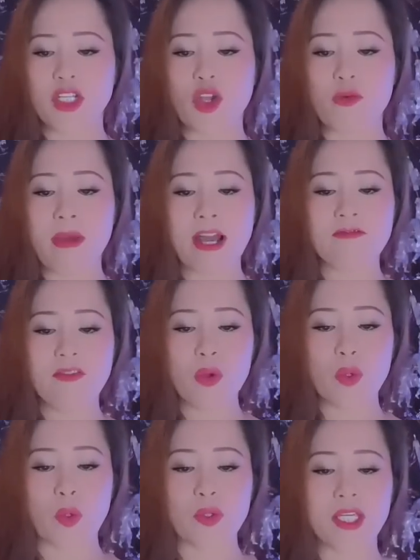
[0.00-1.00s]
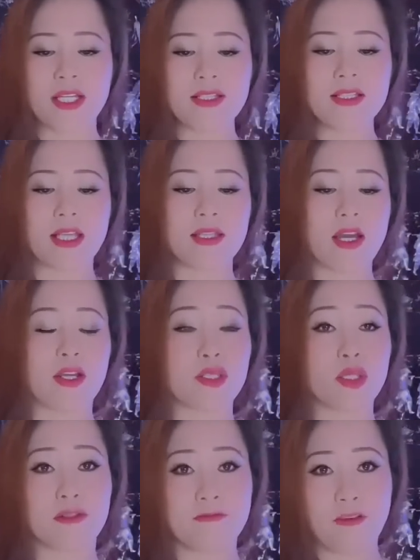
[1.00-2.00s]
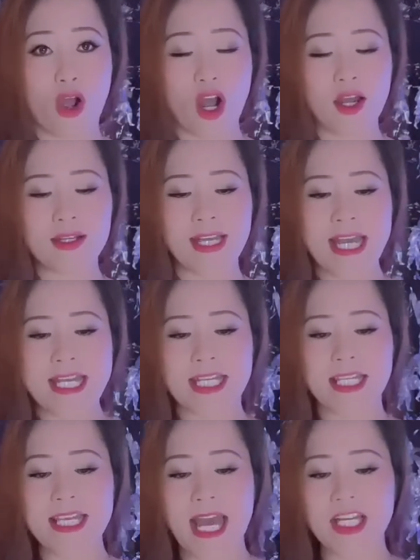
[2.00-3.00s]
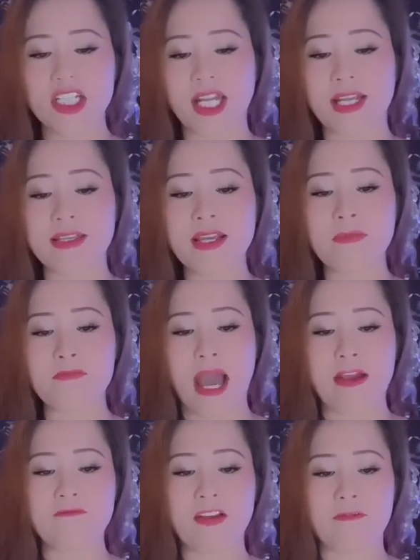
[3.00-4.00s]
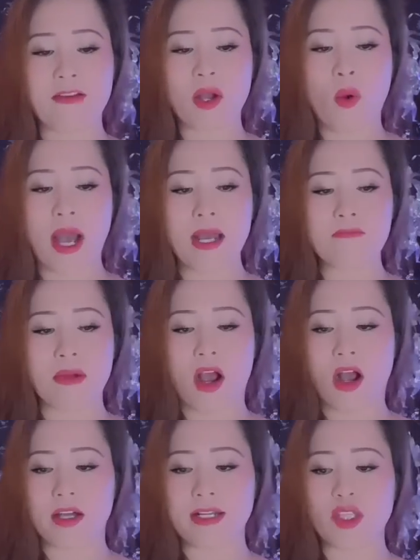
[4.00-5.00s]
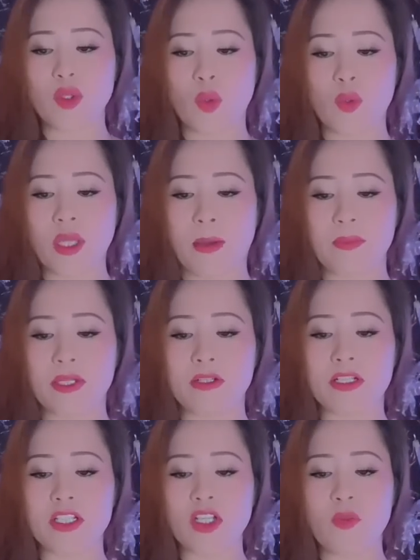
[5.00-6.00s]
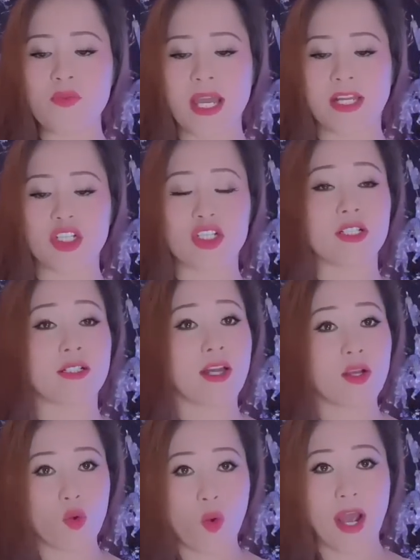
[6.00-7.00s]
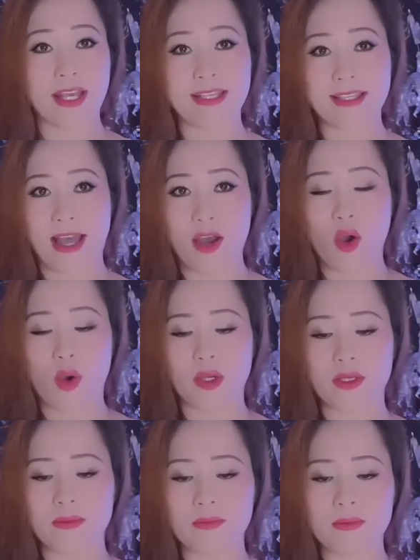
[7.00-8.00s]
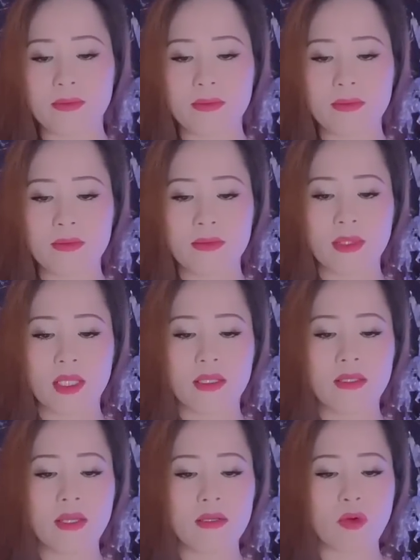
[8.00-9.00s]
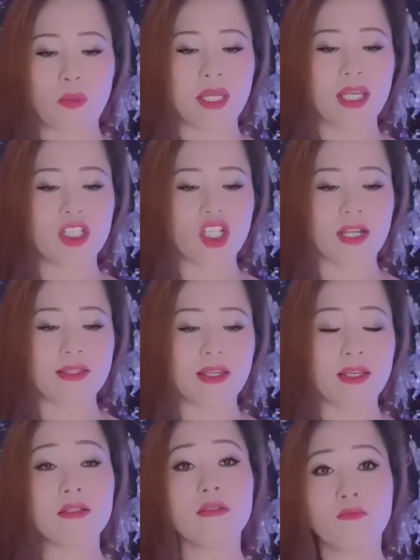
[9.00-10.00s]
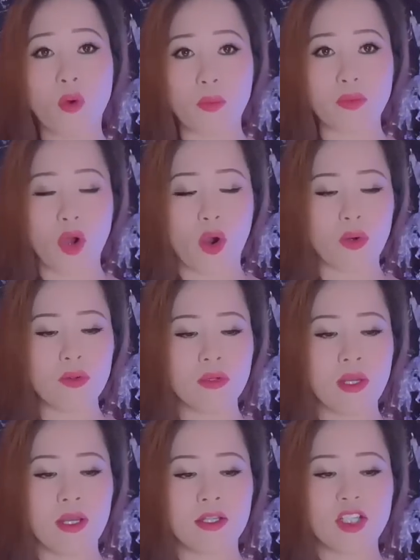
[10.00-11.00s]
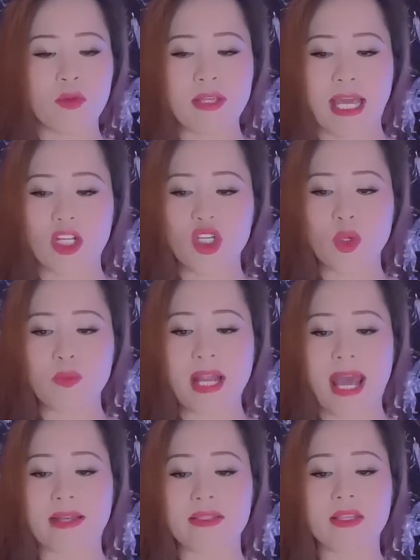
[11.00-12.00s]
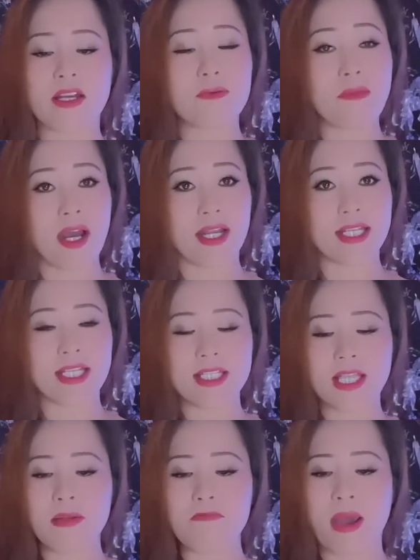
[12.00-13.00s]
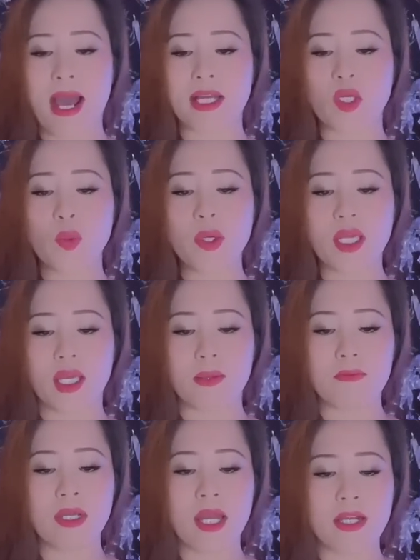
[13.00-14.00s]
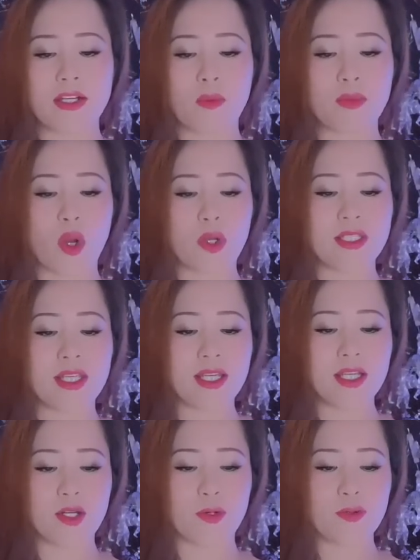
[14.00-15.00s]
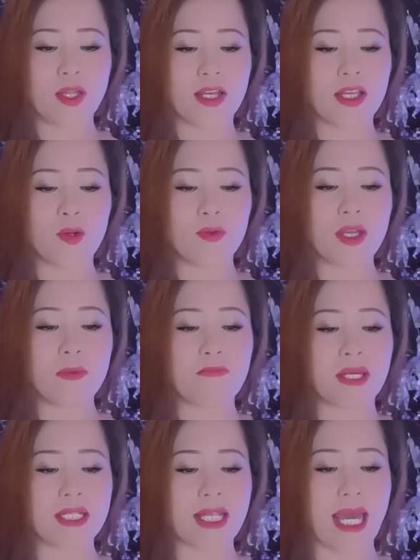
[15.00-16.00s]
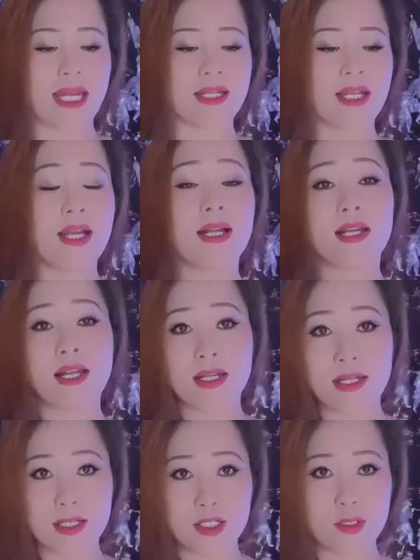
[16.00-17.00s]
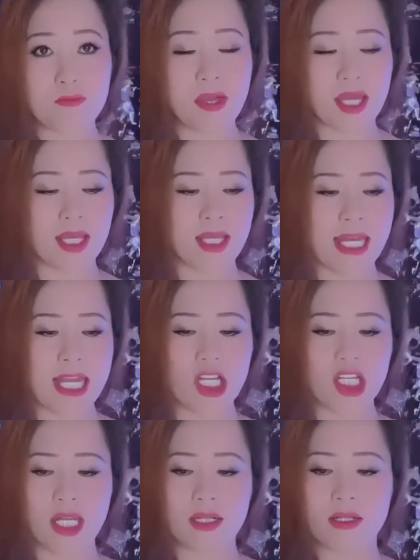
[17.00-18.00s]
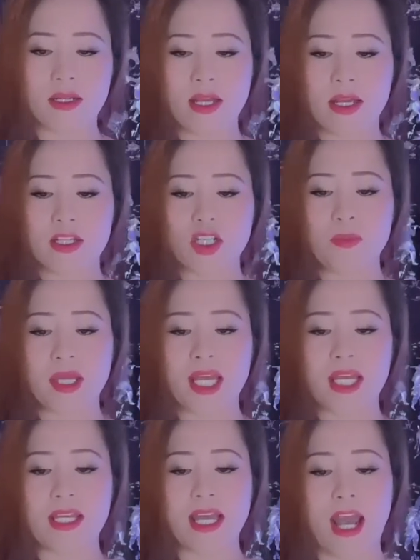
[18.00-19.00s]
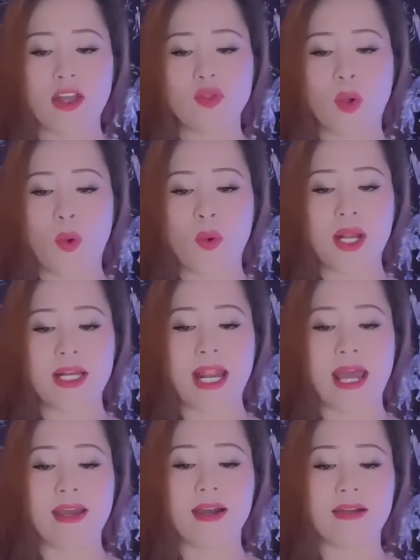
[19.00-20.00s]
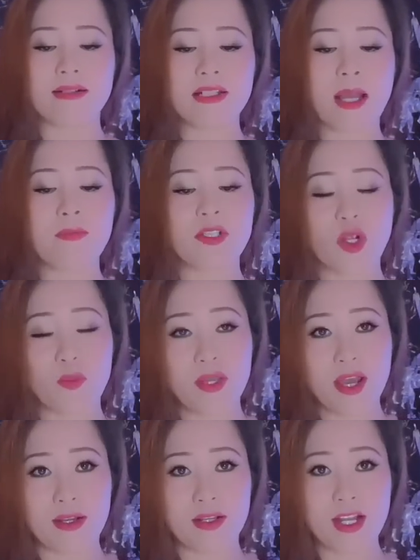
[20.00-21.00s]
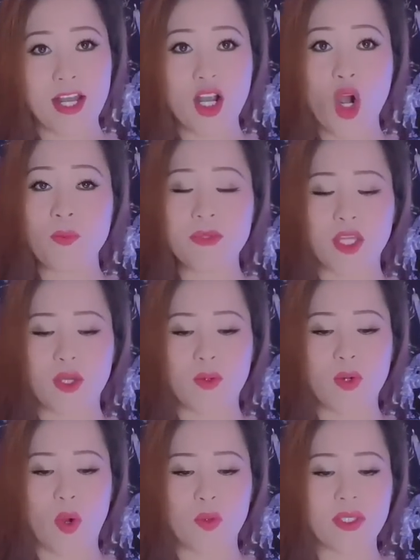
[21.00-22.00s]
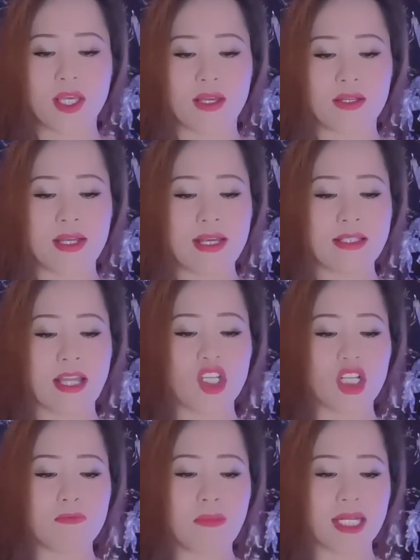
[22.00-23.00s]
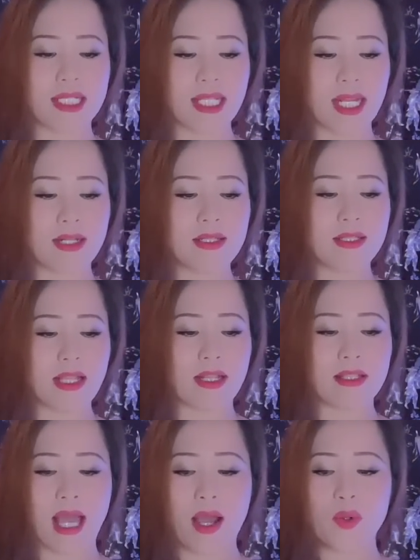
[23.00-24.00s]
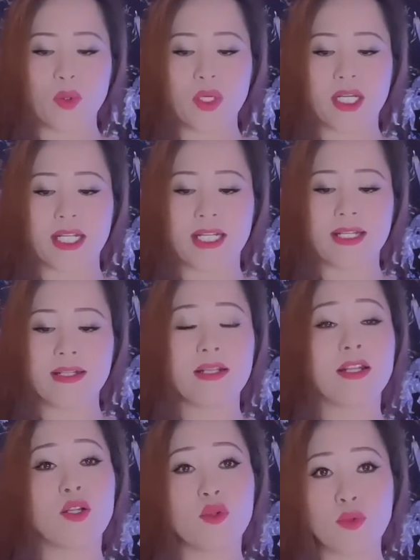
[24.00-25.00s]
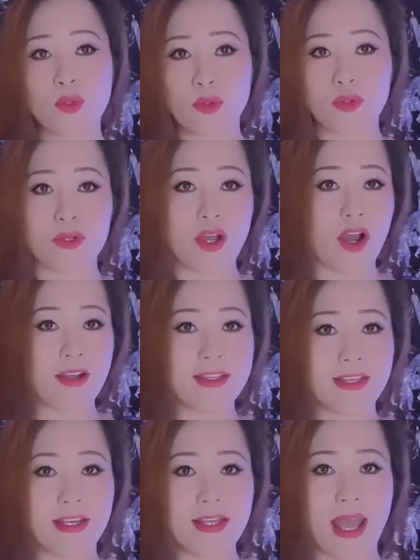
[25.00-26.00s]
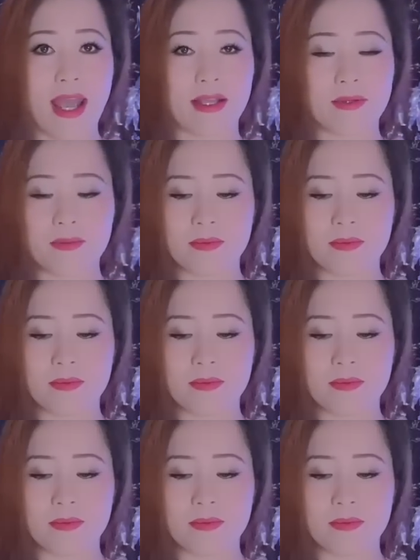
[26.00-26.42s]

đều mang vô cuộc chiến tinh thần thượng võ, những giá trị nhân bản và văn hóa mà họ đã thu thập được trong nhà trường, ngoài xã hội. Nhưng một khi trận chiến bùng nổ, trong cảnh súng đạn tơi bời, tính mạng nguy hiểm, đồng đội chiến hữu thân yêu nhất bên cạnh lần lượt bị hy sinh – trong khi kẻ thù lại ẩn nấp trong dân, không chịu lộ diện thì sự bình tĩnh, tỉnh táo của người lính luôn luôn có giới hạn.